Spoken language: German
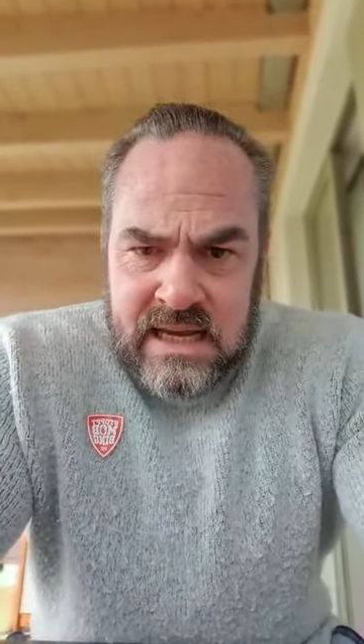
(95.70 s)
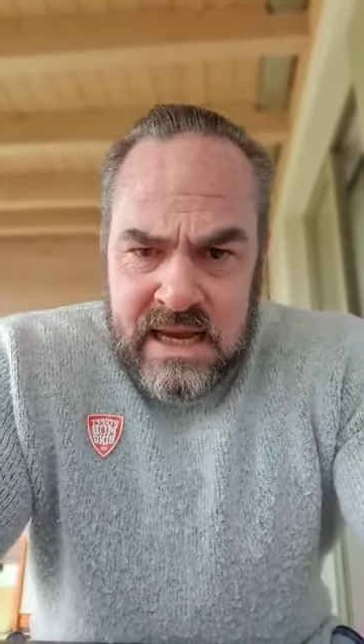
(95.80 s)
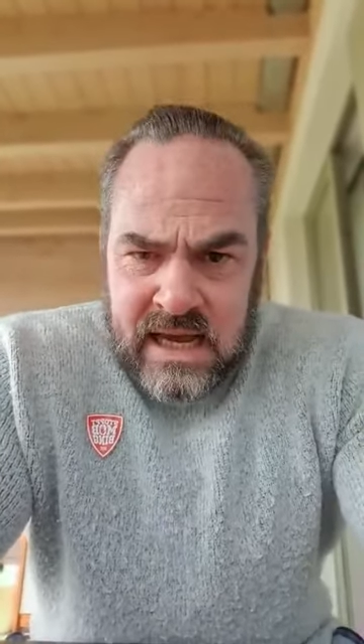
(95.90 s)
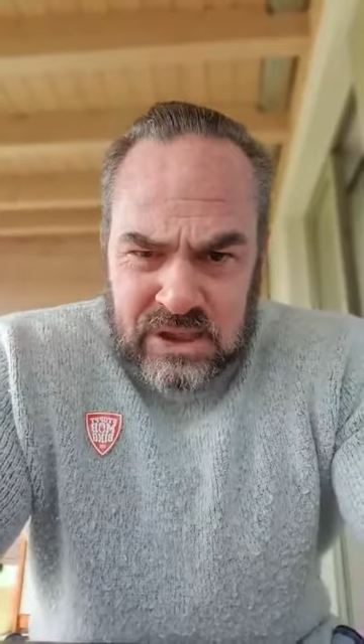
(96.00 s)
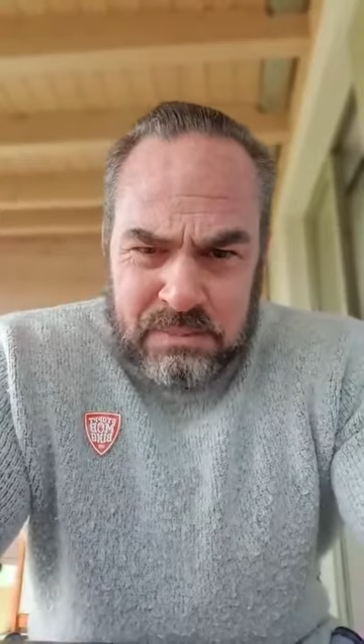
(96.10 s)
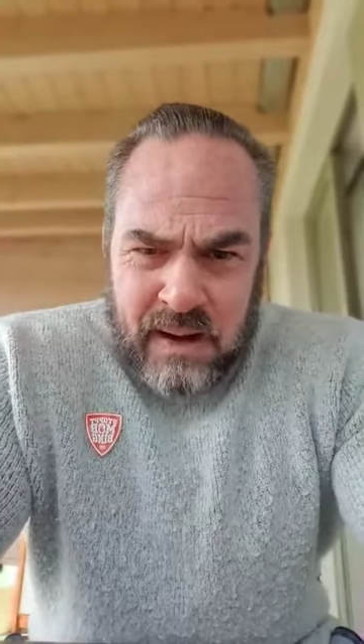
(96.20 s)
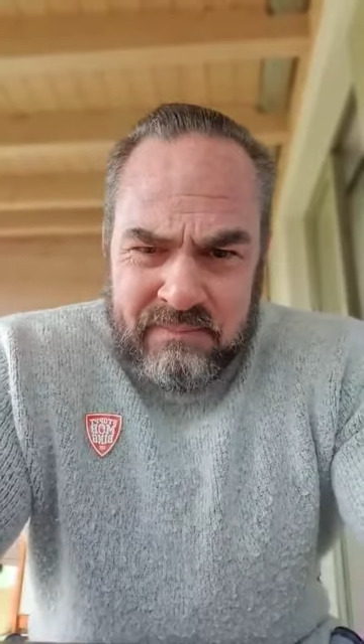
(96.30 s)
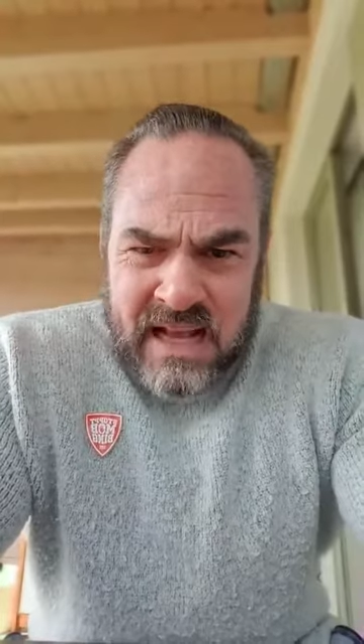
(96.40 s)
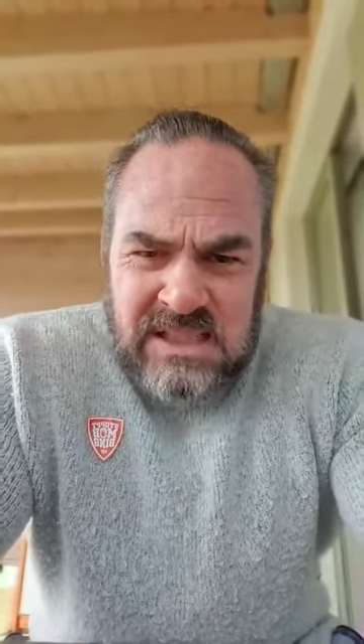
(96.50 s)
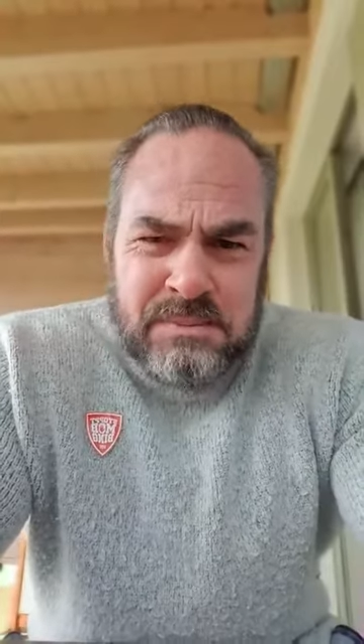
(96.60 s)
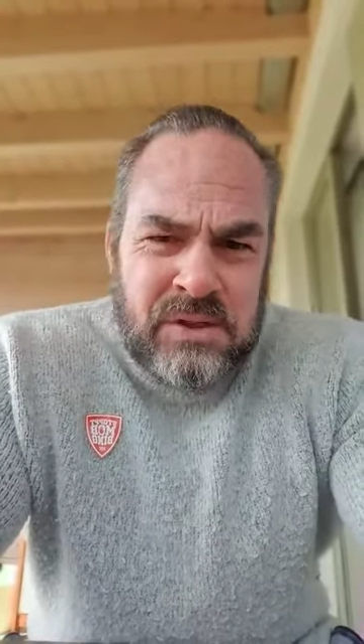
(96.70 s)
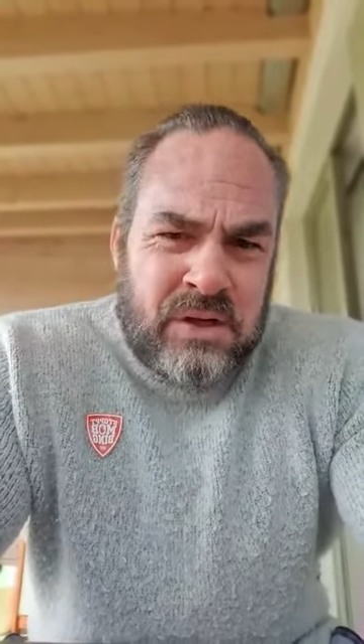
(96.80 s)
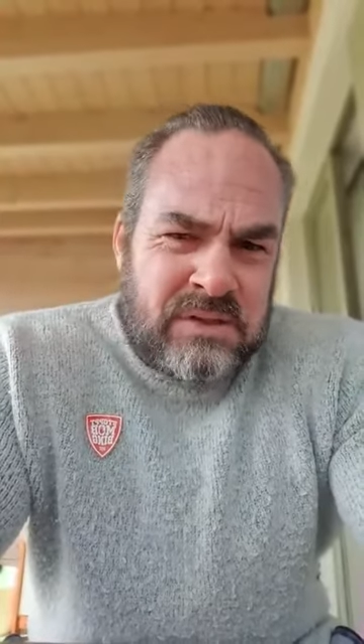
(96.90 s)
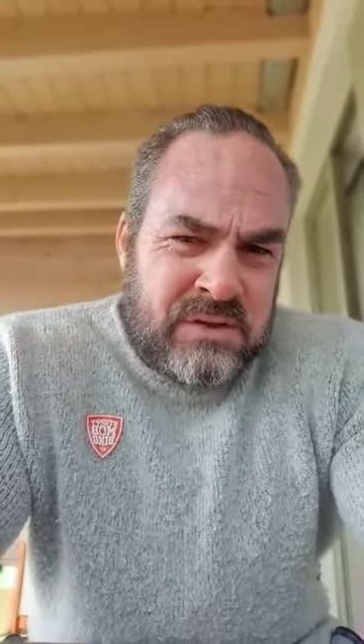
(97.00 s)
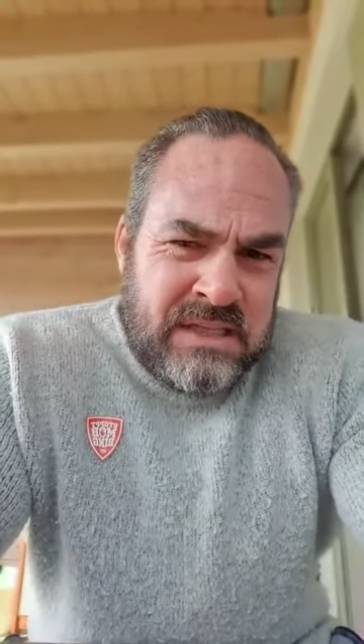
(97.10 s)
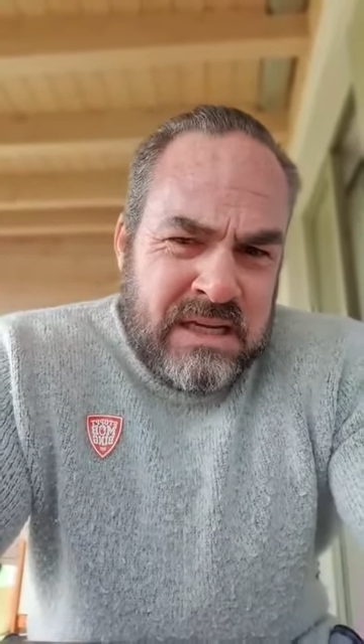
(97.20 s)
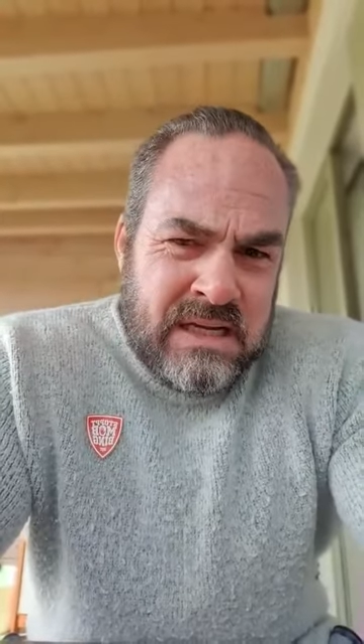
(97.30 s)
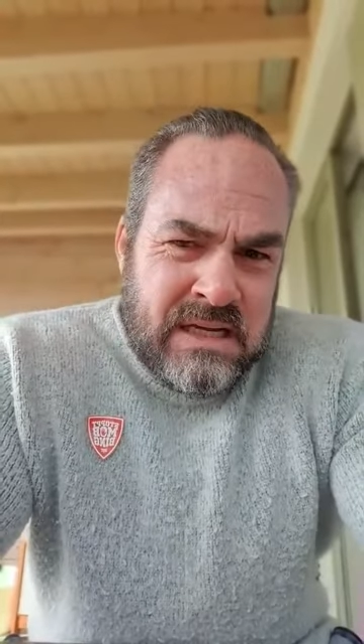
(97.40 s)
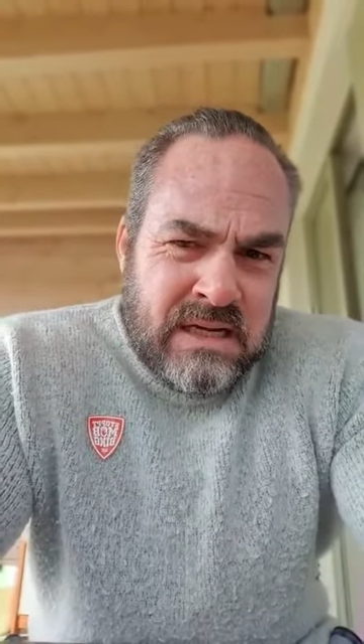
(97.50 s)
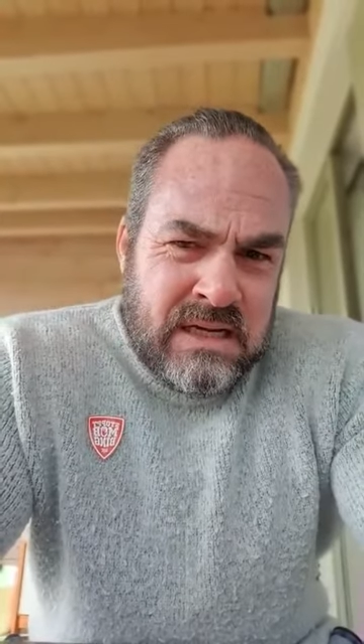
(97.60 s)
Herr Spahn, ganz besonders für Sie
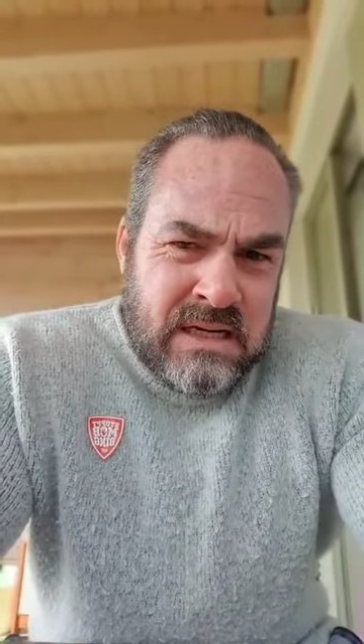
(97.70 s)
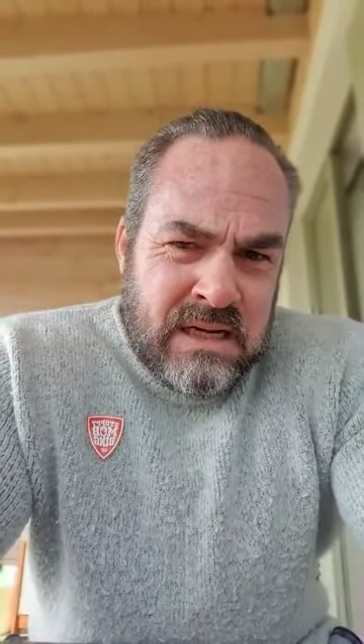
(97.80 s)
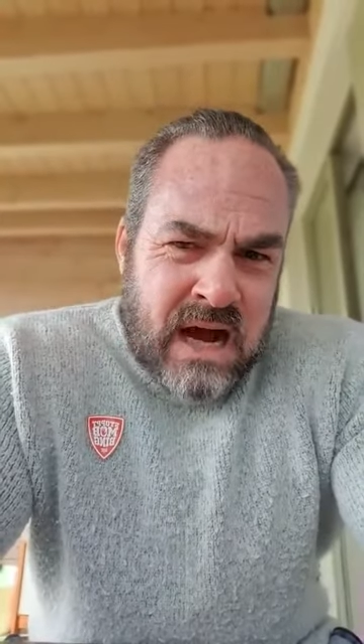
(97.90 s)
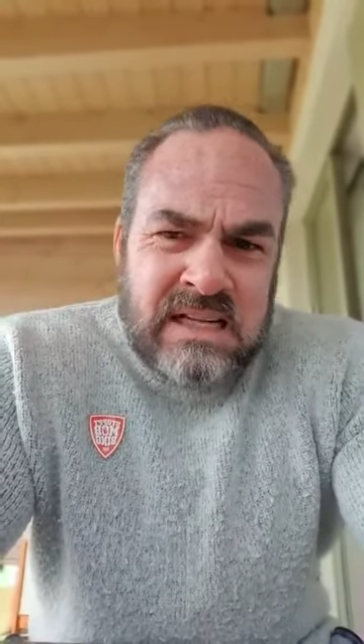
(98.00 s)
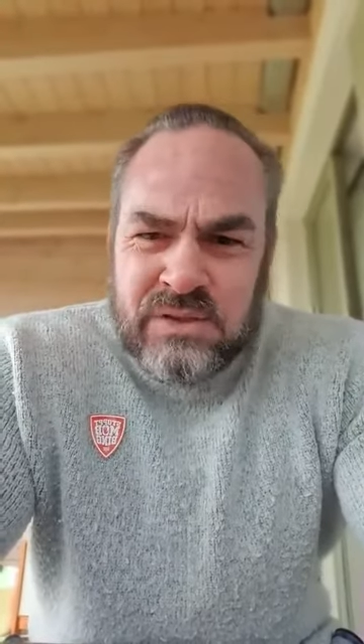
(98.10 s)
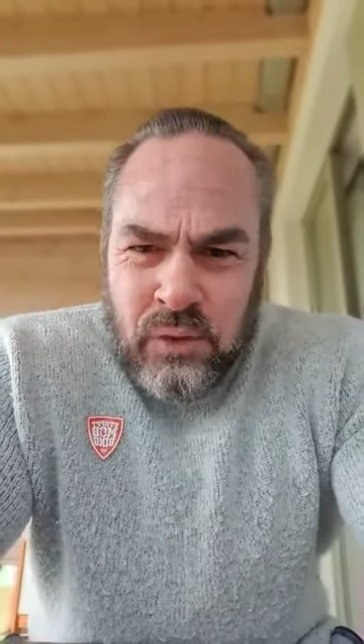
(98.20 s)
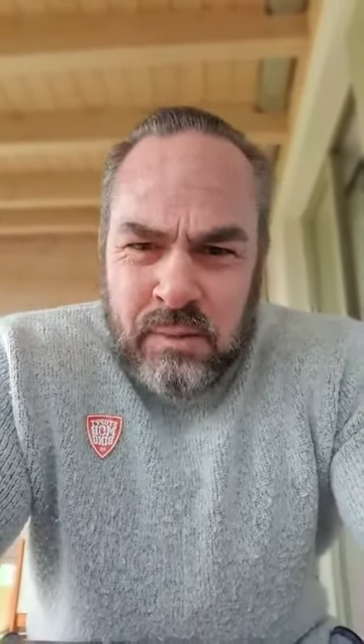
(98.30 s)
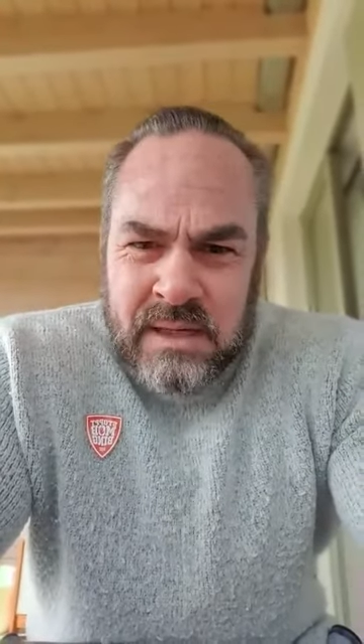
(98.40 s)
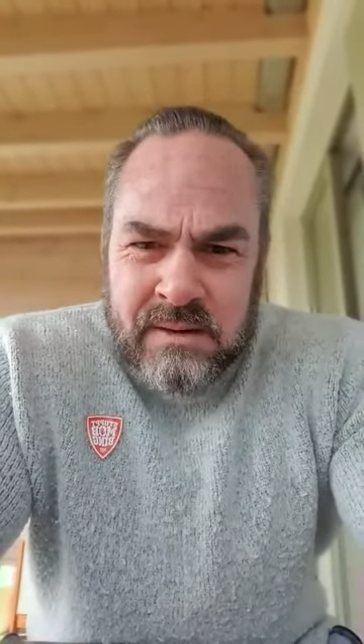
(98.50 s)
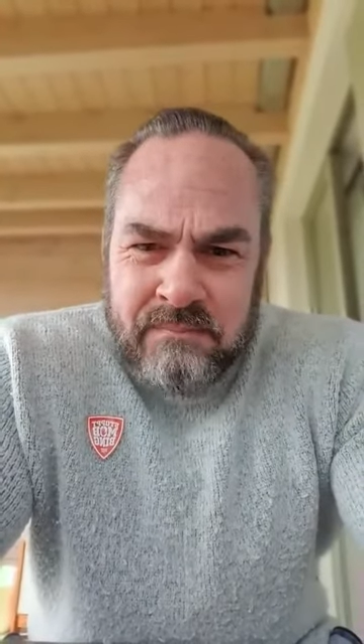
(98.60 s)
als Vorbild.